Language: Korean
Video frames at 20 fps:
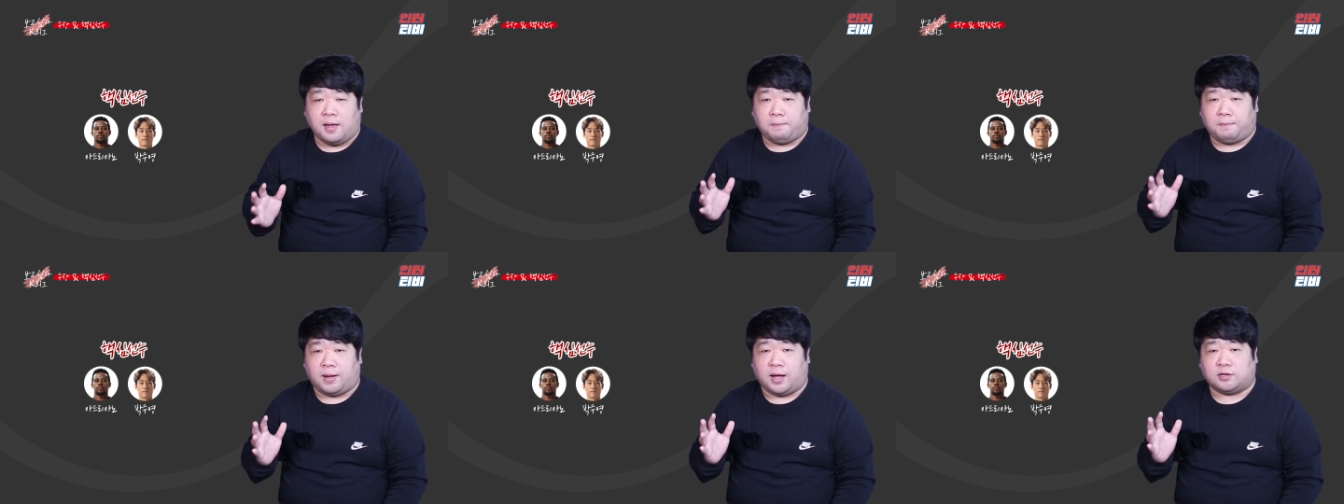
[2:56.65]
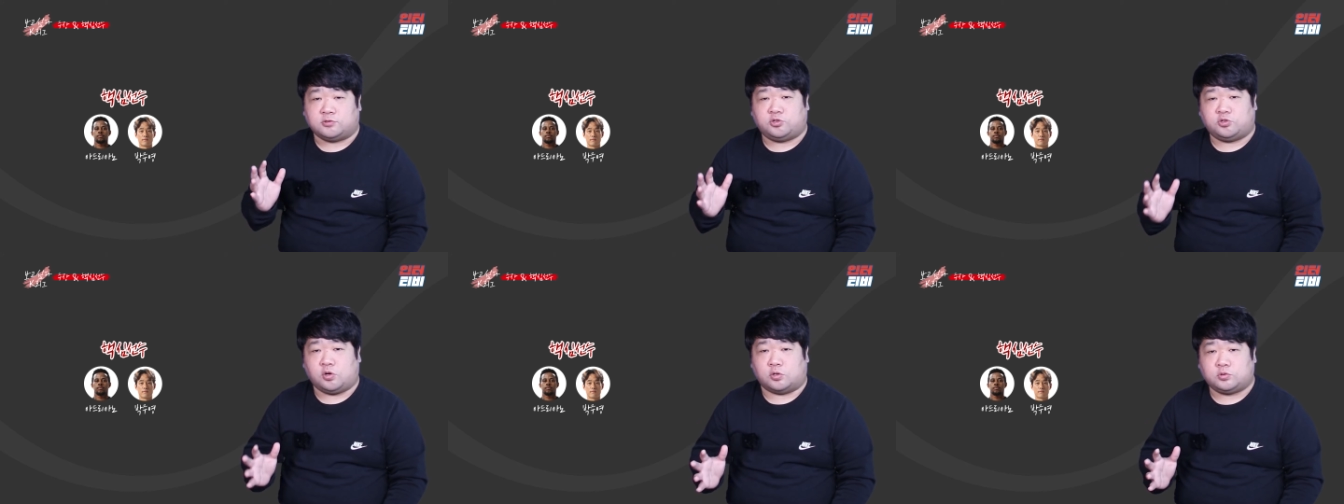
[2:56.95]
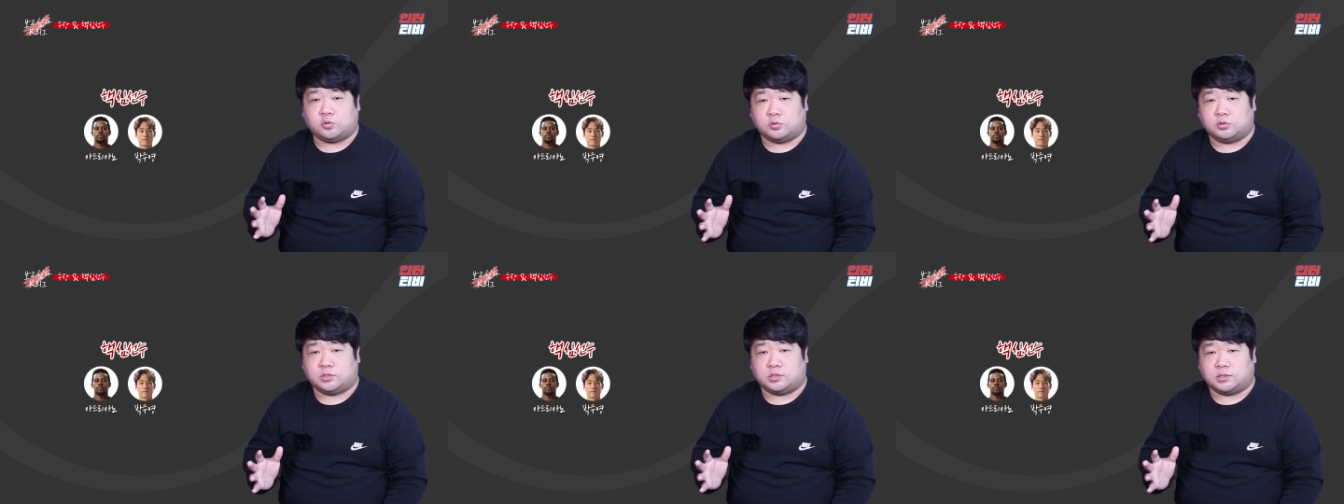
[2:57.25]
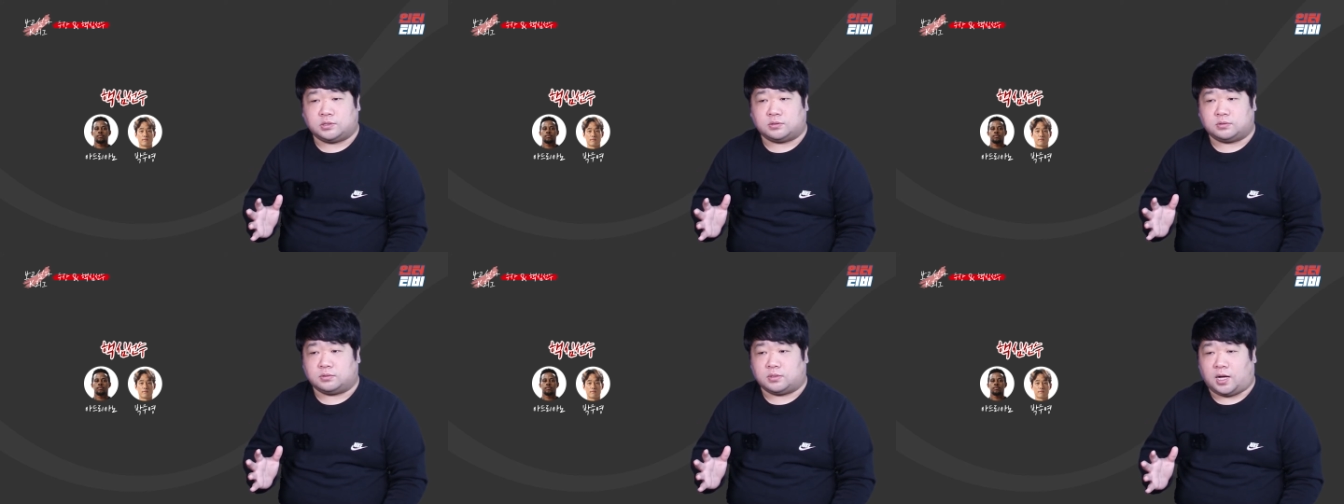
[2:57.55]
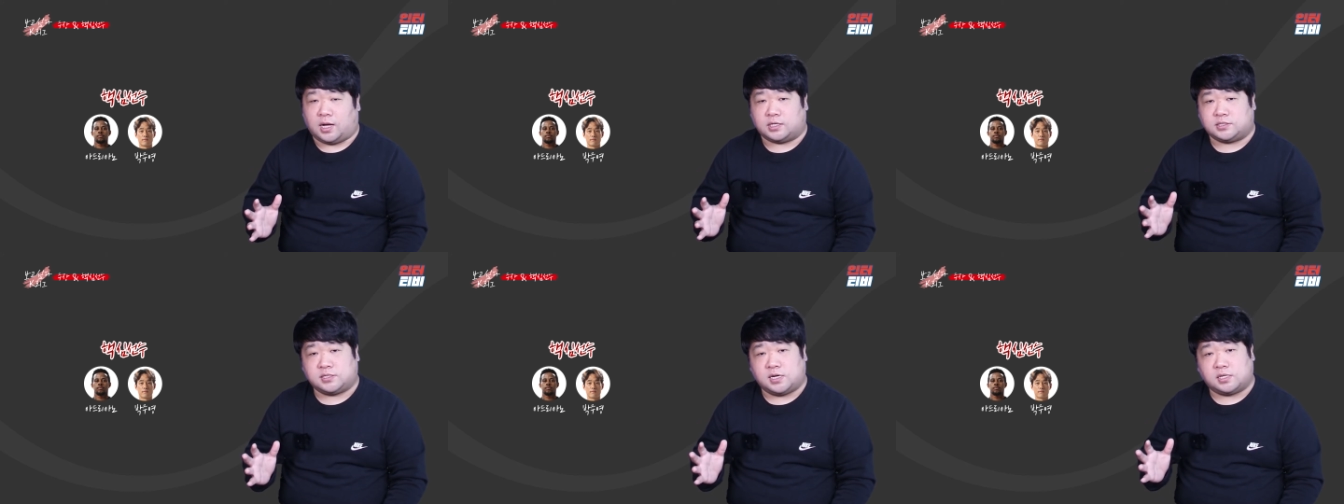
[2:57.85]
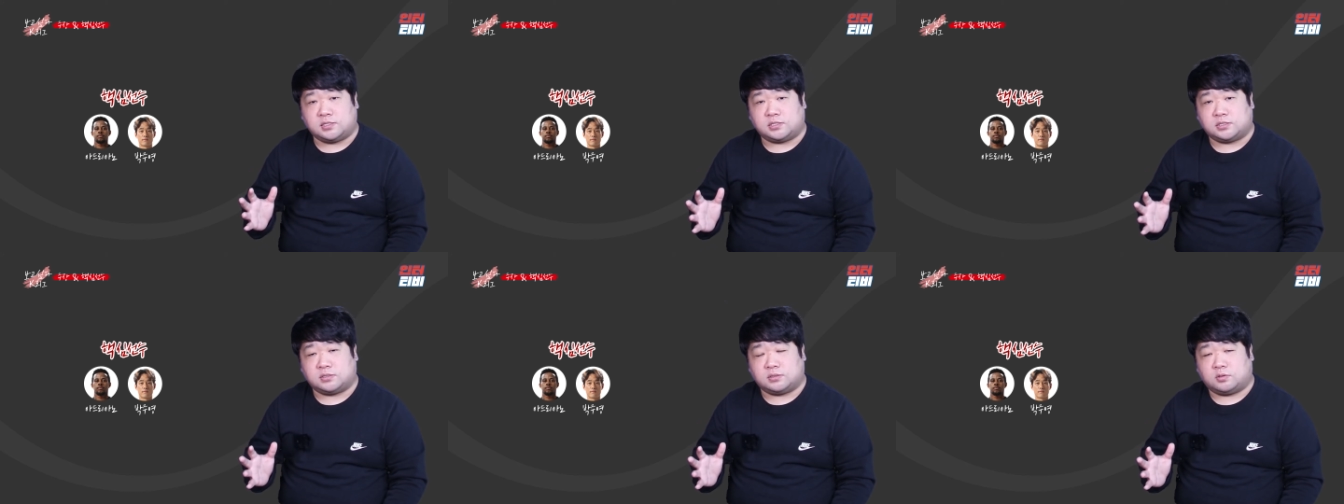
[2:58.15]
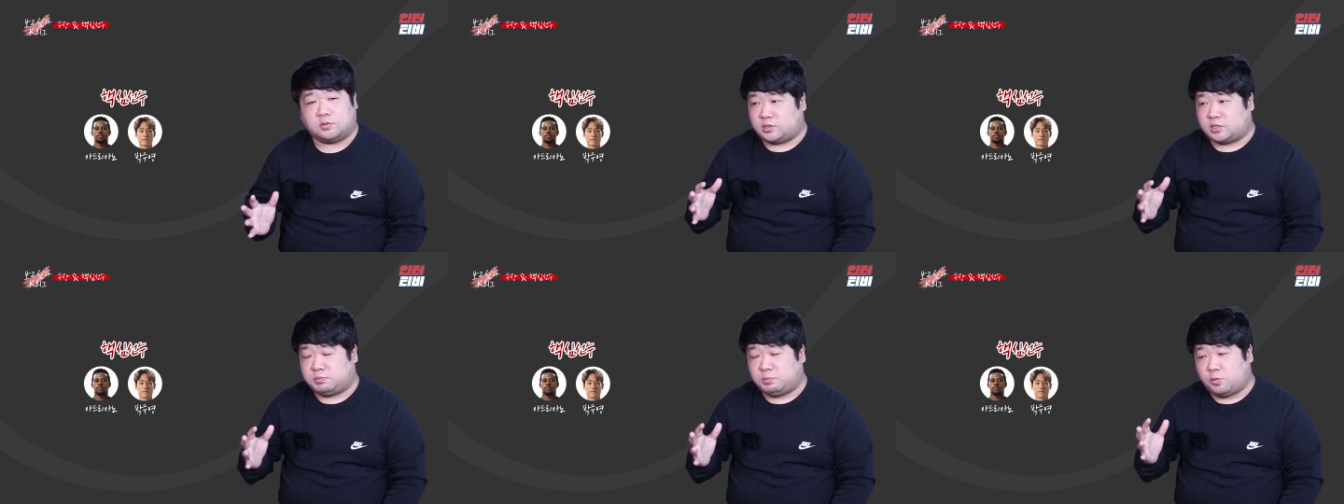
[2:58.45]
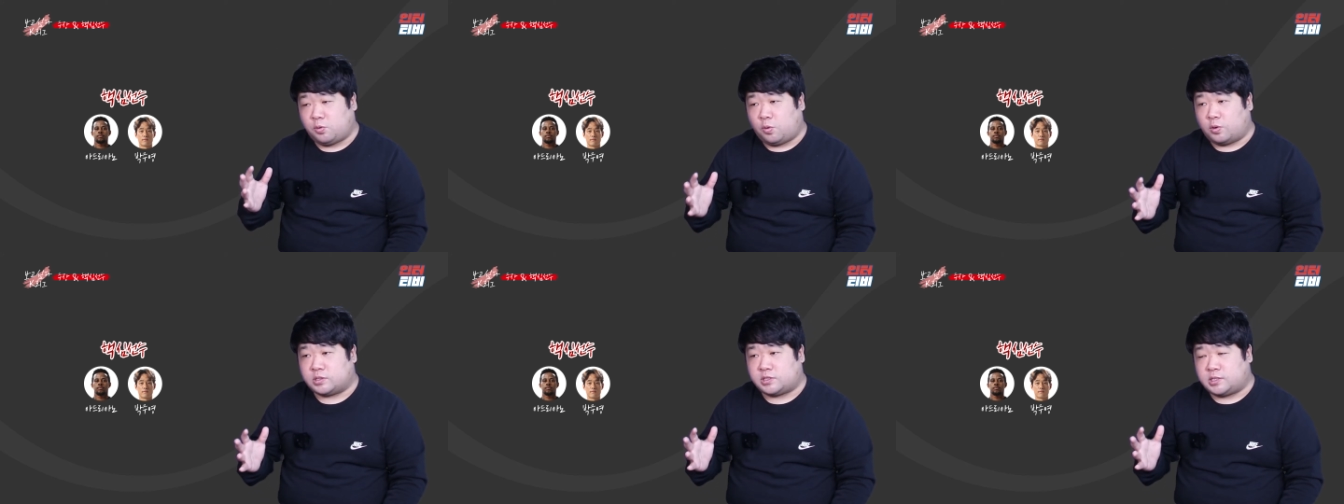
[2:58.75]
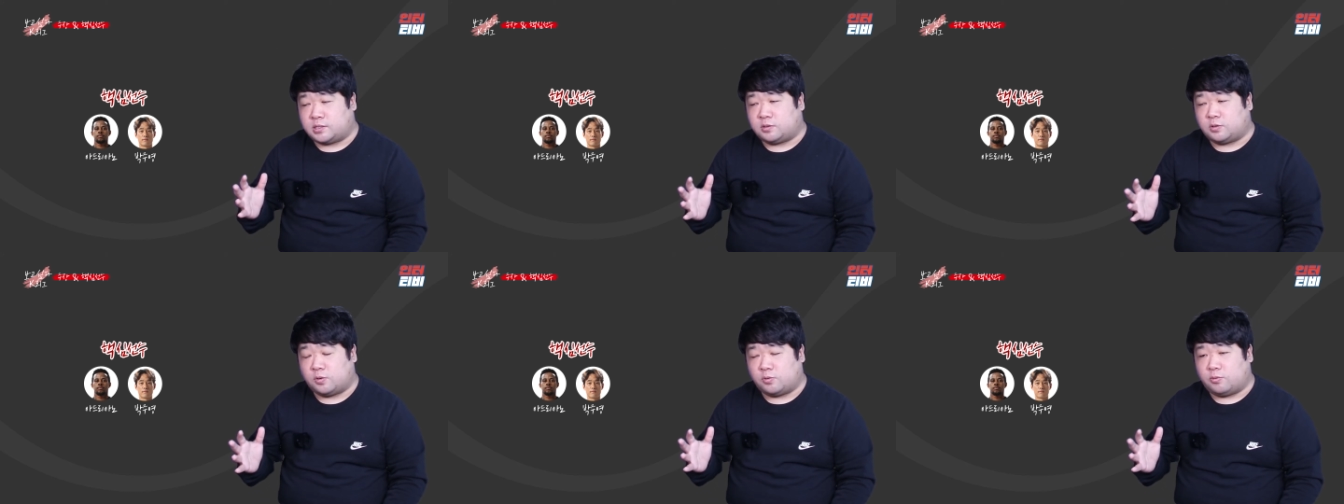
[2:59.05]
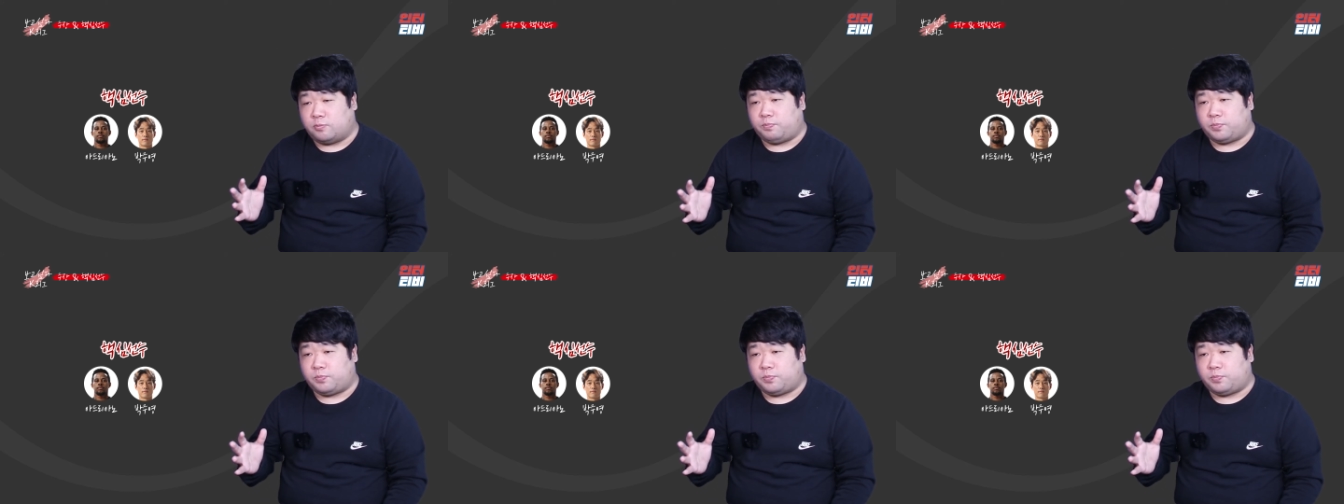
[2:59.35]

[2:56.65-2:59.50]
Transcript: 박주영 선수는 아, 지난 시즌 10골 7도움,